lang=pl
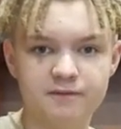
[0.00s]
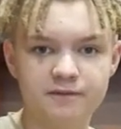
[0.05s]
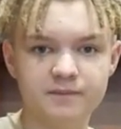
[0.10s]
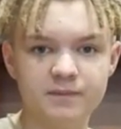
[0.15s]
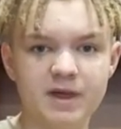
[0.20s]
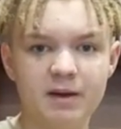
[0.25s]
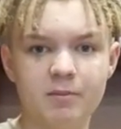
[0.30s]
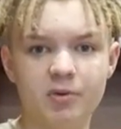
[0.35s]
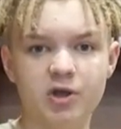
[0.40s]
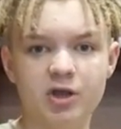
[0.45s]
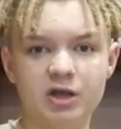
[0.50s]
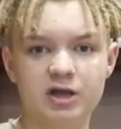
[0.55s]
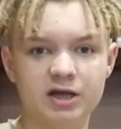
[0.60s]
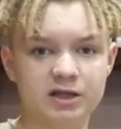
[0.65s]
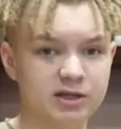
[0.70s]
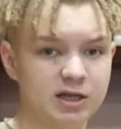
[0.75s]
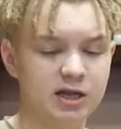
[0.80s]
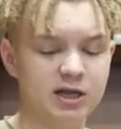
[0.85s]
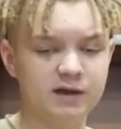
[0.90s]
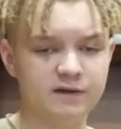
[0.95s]
na moim
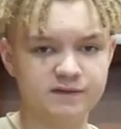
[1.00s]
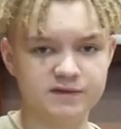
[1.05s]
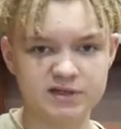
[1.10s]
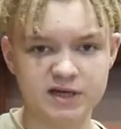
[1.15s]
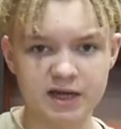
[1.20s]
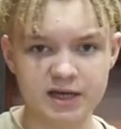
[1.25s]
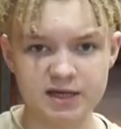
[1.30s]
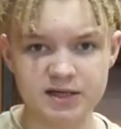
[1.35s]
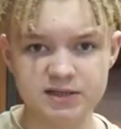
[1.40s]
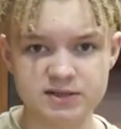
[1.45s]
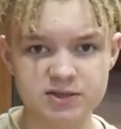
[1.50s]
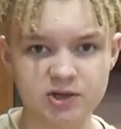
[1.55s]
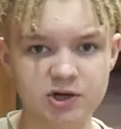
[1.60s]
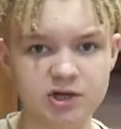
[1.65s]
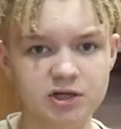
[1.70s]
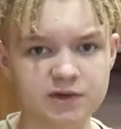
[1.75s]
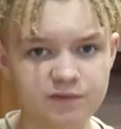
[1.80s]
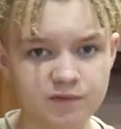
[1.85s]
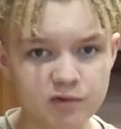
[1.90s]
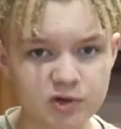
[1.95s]
kanale w całej
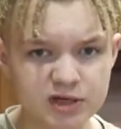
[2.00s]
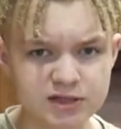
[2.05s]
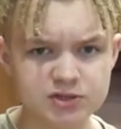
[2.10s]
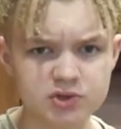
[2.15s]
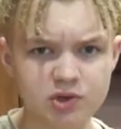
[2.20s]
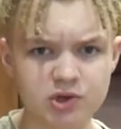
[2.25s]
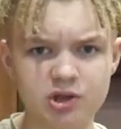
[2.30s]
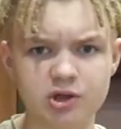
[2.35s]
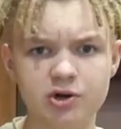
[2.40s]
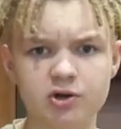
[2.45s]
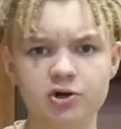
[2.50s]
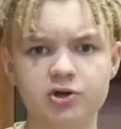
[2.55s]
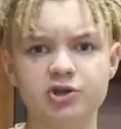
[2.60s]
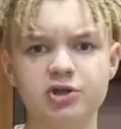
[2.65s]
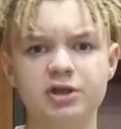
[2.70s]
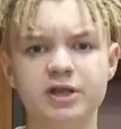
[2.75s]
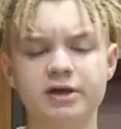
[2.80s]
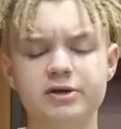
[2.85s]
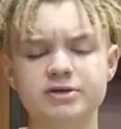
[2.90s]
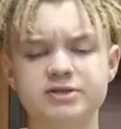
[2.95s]
historii
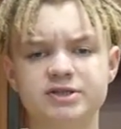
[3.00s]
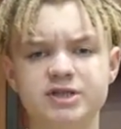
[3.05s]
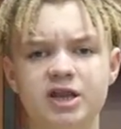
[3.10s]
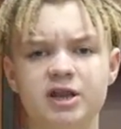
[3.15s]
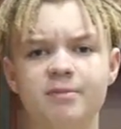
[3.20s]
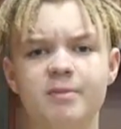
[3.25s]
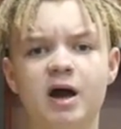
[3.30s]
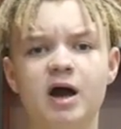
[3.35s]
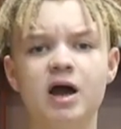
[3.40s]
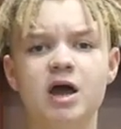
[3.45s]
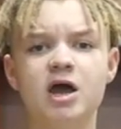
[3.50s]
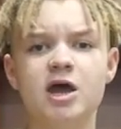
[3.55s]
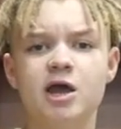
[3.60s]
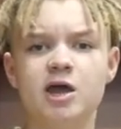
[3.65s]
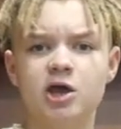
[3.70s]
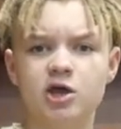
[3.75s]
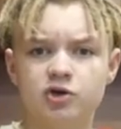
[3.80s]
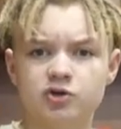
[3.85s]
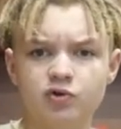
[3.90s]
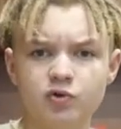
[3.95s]
24-godzinnego streama
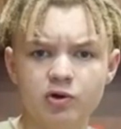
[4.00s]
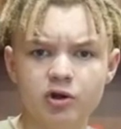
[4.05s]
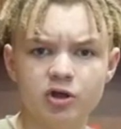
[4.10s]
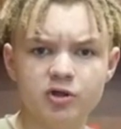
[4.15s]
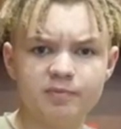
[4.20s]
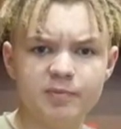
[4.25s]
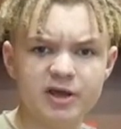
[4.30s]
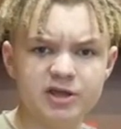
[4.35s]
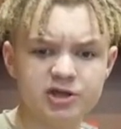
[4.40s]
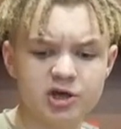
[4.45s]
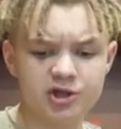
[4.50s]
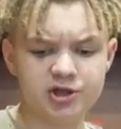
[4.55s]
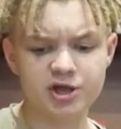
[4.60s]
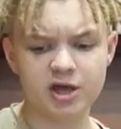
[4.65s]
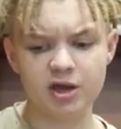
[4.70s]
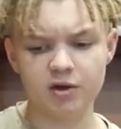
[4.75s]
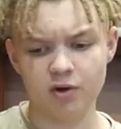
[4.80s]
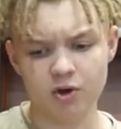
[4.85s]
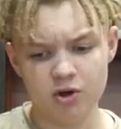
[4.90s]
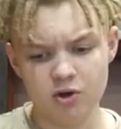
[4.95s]
Który odbędzie
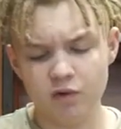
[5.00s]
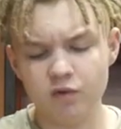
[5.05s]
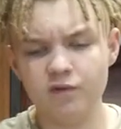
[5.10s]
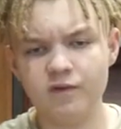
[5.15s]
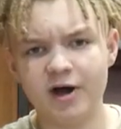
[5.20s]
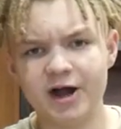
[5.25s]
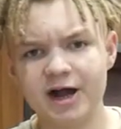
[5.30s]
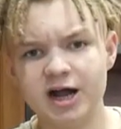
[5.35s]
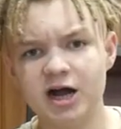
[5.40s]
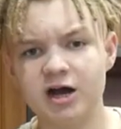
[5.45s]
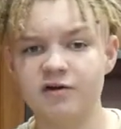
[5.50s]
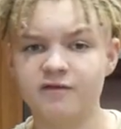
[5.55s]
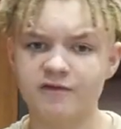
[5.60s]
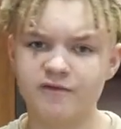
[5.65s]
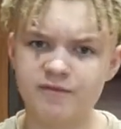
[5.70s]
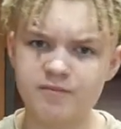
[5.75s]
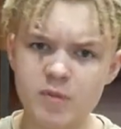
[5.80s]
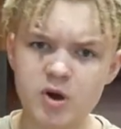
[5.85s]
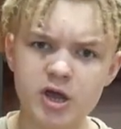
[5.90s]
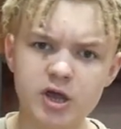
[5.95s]
się, uwaga,
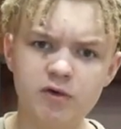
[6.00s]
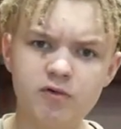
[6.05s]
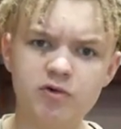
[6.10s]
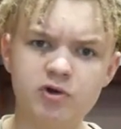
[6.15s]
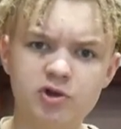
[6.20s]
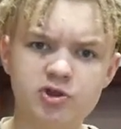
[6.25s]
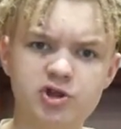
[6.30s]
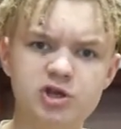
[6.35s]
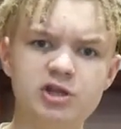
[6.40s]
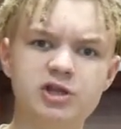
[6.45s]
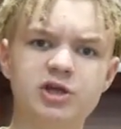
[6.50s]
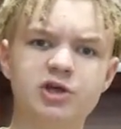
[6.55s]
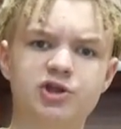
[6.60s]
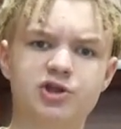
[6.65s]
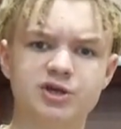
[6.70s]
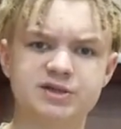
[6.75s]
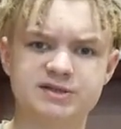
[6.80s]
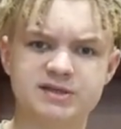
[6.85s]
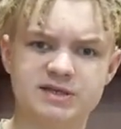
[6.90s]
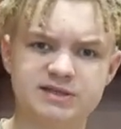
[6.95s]
w mojej urodziny
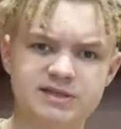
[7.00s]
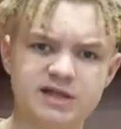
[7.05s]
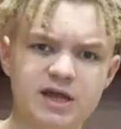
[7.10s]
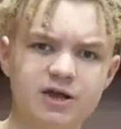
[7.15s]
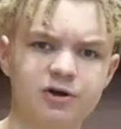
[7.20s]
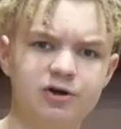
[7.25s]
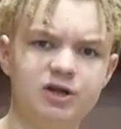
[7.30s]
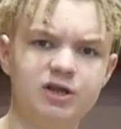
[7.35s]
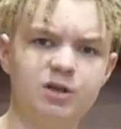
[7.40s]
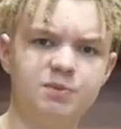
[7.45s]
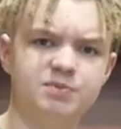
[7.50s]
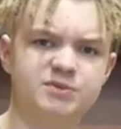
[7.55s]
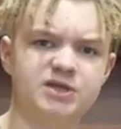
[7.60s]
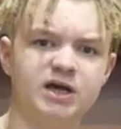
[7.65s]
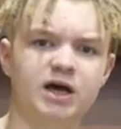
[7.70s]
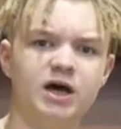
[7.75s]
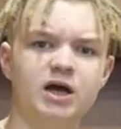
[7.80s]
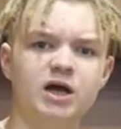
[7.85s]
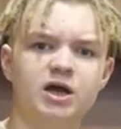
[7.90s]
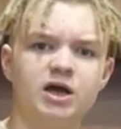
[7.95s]
16
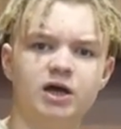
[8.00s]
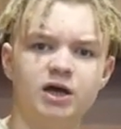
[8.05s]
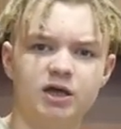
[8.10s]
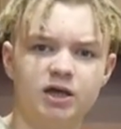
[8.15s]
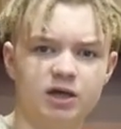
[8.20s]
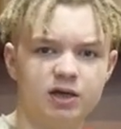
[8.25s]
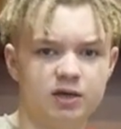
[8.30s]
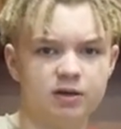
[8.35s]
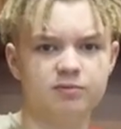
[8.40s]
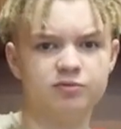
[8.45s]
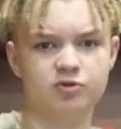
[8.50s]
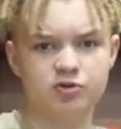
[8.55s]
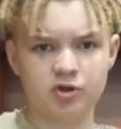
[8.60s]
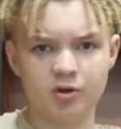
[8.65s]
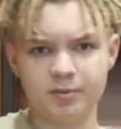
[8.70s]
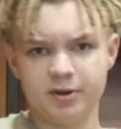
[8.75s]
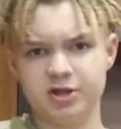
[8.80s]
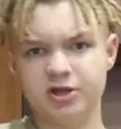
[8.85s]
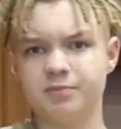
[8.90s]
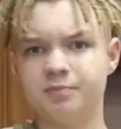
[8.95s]
lipca yy,
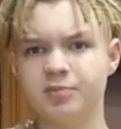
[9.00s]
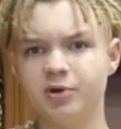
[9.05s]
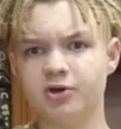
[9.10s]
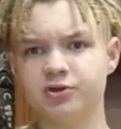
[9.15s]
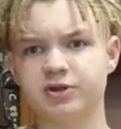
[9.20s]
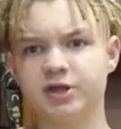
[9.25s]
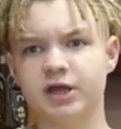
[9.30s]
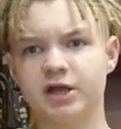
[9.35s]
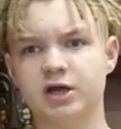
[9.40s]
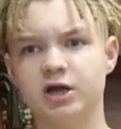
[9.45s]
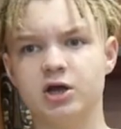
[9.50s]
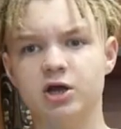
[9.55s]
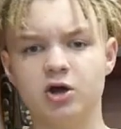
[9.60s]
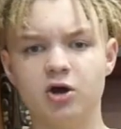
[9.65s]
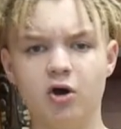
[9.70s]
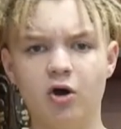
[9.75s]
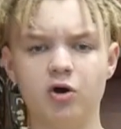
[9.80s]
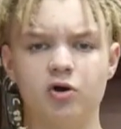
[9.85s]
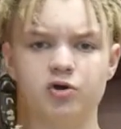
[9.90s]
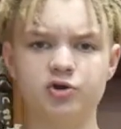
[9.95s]
To będzie piątek
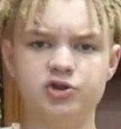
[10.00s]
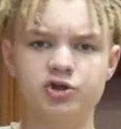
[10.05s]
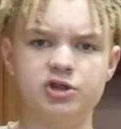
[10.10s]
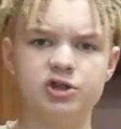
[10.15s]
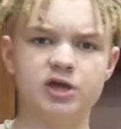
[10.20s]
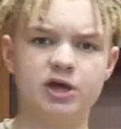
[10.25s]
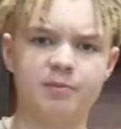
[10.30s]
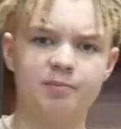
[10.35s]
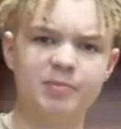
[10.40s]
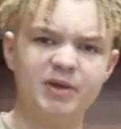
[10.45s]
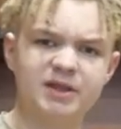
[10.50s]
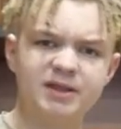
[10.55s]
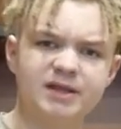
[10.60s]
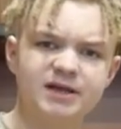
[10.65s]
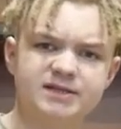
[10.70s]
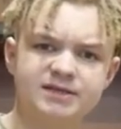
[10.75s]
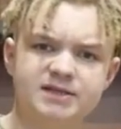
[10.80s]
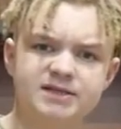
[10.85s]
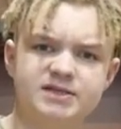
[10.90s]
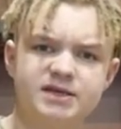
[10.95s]
o godzinie
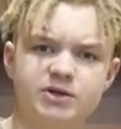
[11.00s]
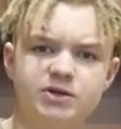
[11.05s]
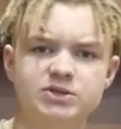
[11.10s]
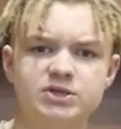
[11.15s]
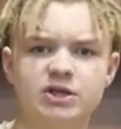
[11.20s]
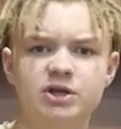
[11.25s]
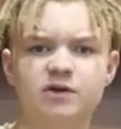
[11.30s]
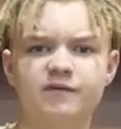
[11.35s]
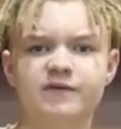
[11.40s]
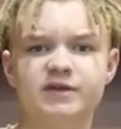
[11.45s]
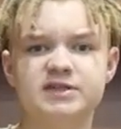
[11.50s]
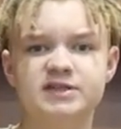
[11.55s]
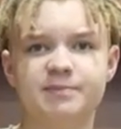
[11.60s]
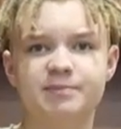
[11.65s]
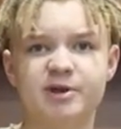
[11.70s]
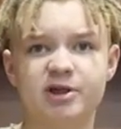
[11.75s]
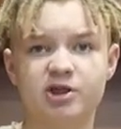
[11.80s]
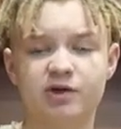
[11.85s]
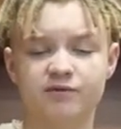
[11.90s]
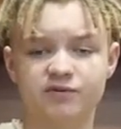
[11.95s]
15.00, więc
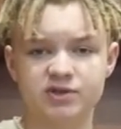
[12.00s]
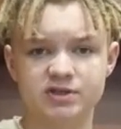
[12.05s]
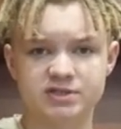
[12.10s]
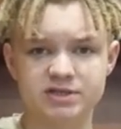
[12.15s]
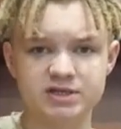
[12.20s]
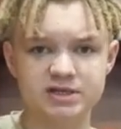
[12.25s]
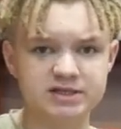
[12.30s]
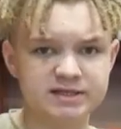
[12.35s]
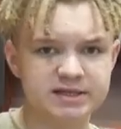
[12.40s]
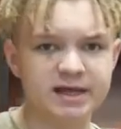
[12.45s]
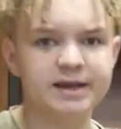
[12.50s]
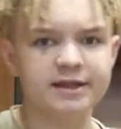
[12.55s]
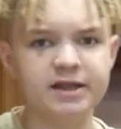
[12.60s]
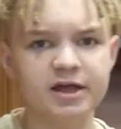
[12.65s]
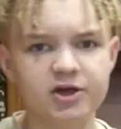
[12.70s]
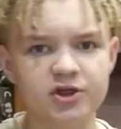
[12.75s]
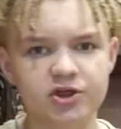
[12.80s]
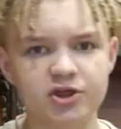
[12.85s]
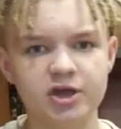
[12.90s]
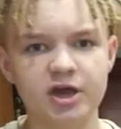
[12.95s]
zapraszam wszystkich
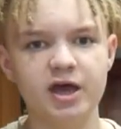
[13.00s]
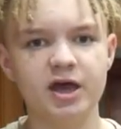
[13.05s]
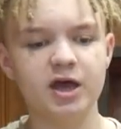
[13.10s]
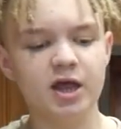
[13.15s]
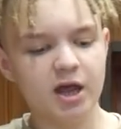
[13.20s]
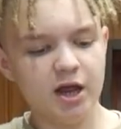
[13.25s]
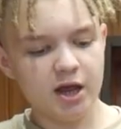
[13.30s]
serdecznie.